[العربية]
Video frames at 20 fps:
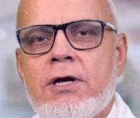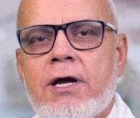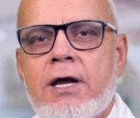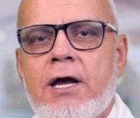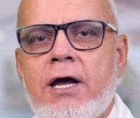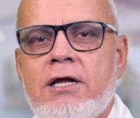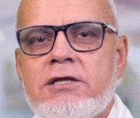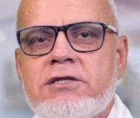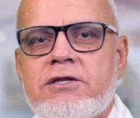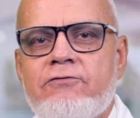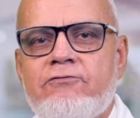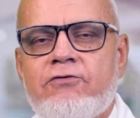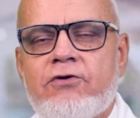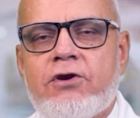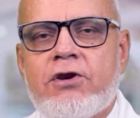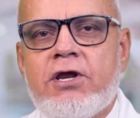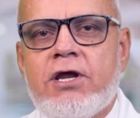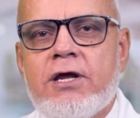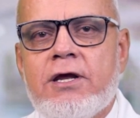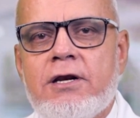جلطه في
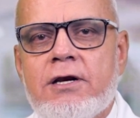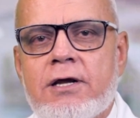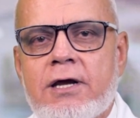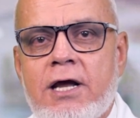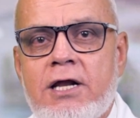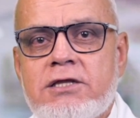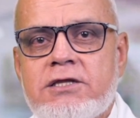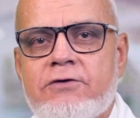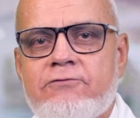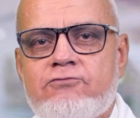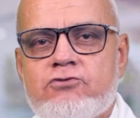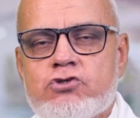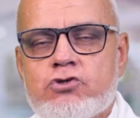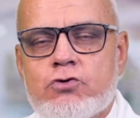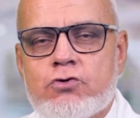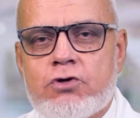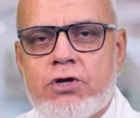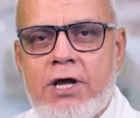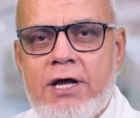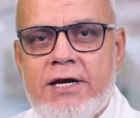الرجل جلطه في
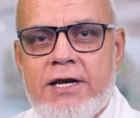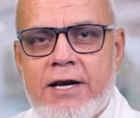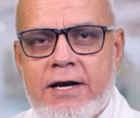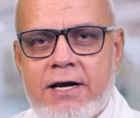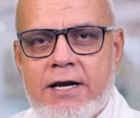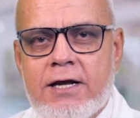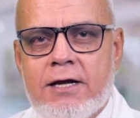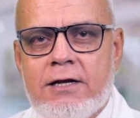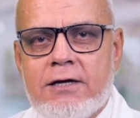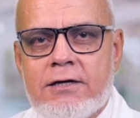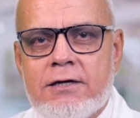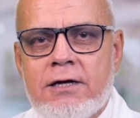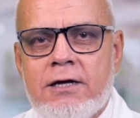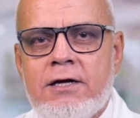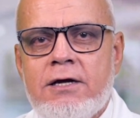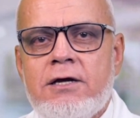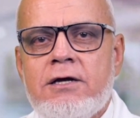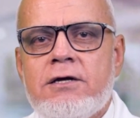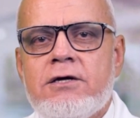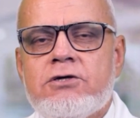شريان الرجل
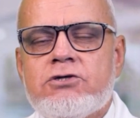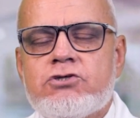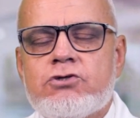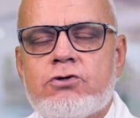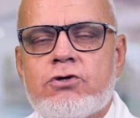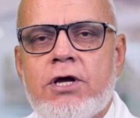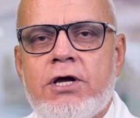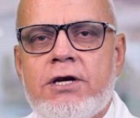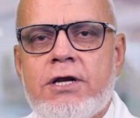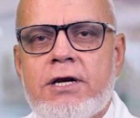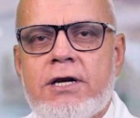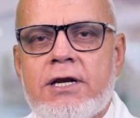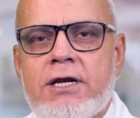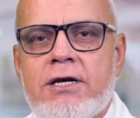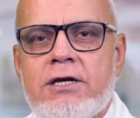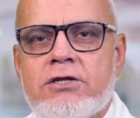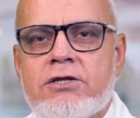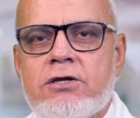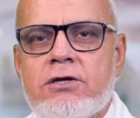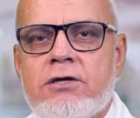الشريان
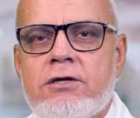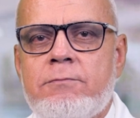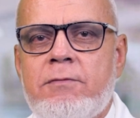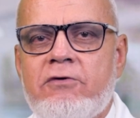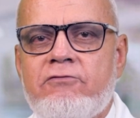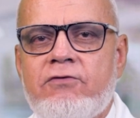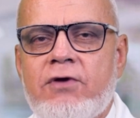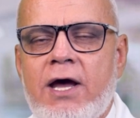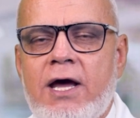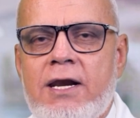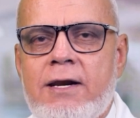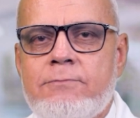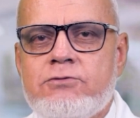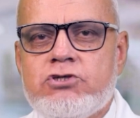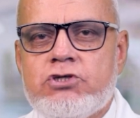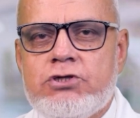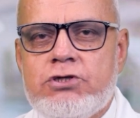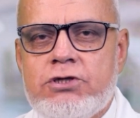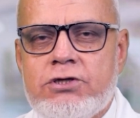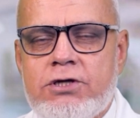الرجل يبقى فيها الم
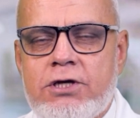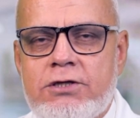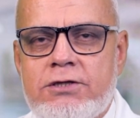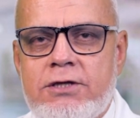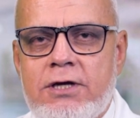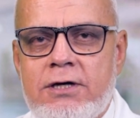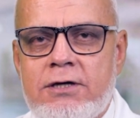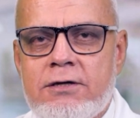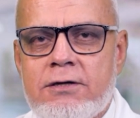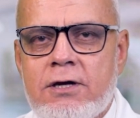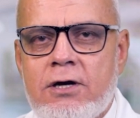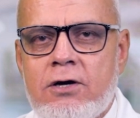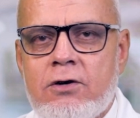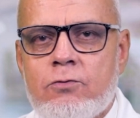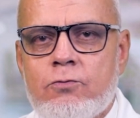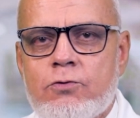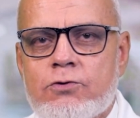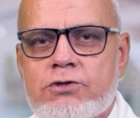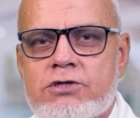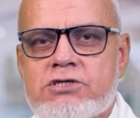شديد جدا
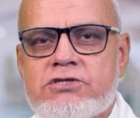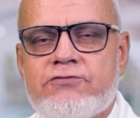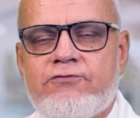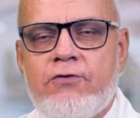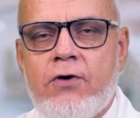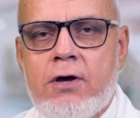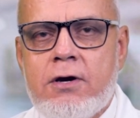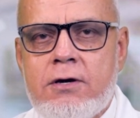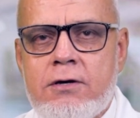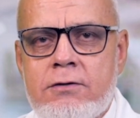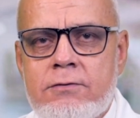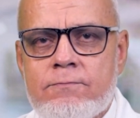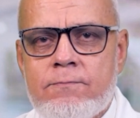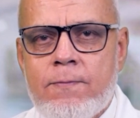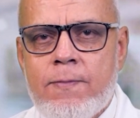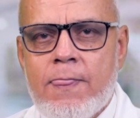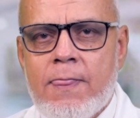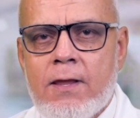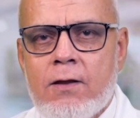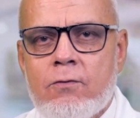وتصفر
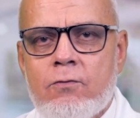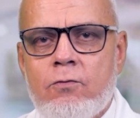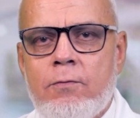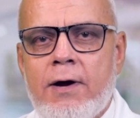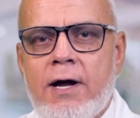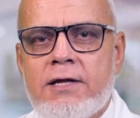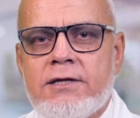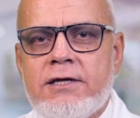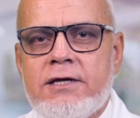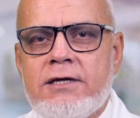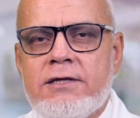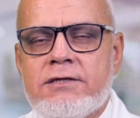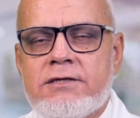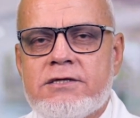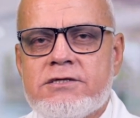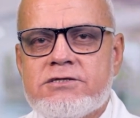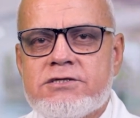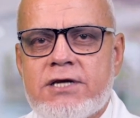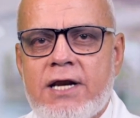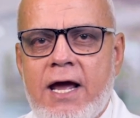وبعدين
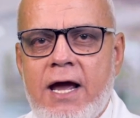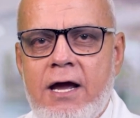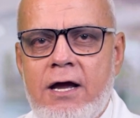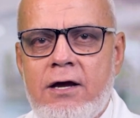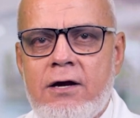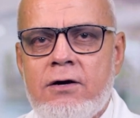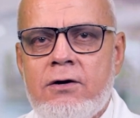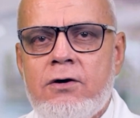تزرق